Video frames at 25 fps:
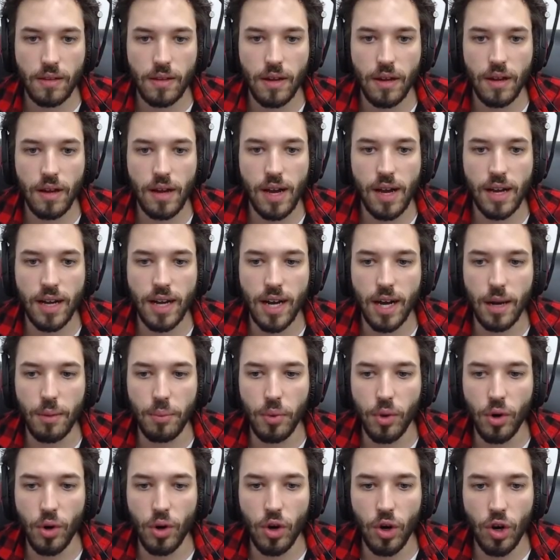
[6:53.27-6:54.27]

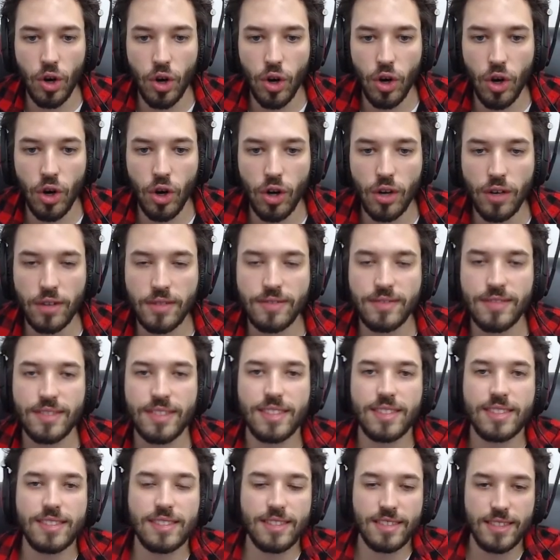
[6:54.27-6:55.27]
Acabou.
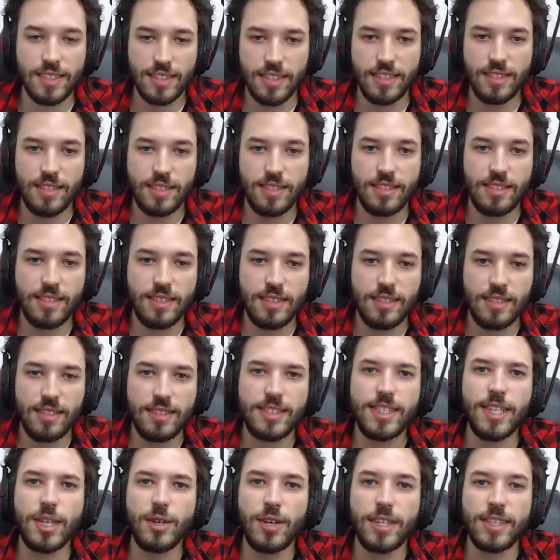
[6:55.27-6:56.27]

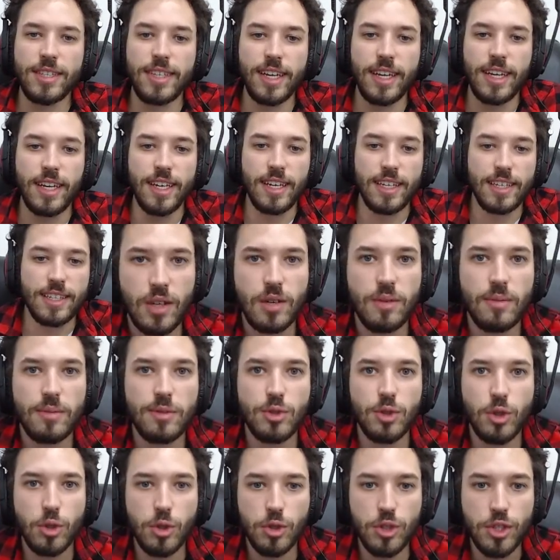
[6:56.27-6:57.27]
5 x 3
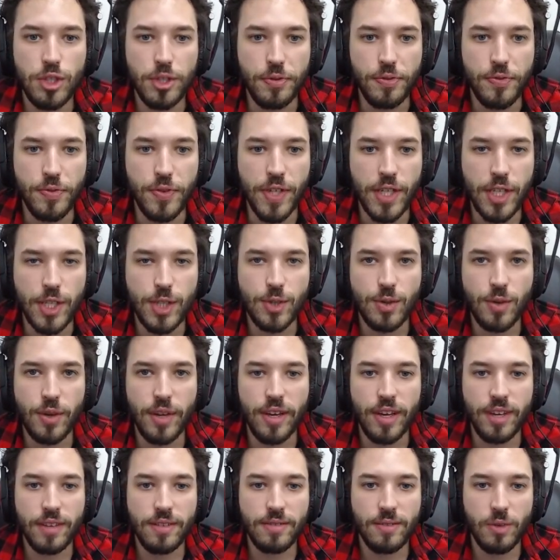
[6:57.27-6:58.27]
Jogo difícil,
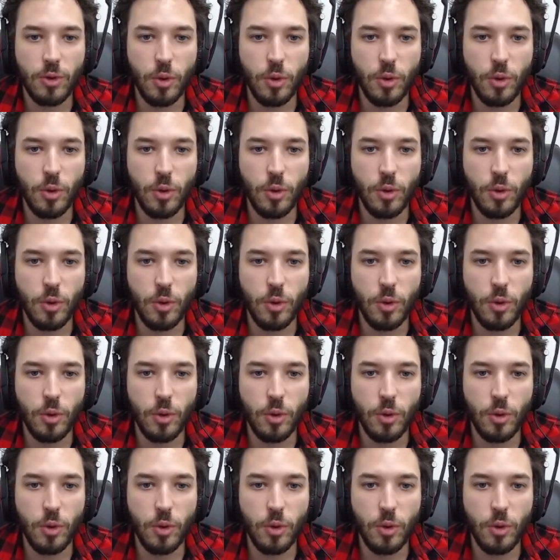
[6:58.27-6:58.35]
hein?